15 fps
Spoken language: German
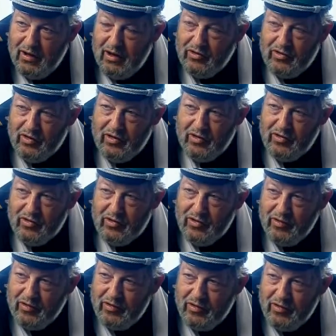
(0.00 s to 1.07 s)
also hätten das Sie
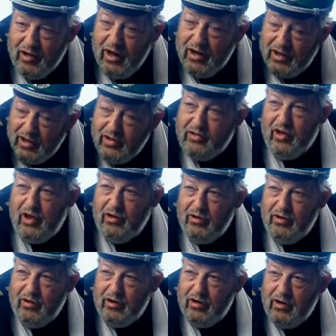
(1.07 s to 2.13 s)
sein können. Hätte ich sein
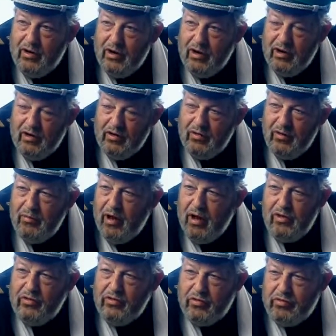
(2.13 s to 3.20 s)
können. Ja. Das haben wir
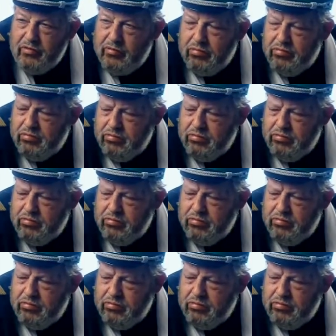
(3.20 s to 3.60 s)
alles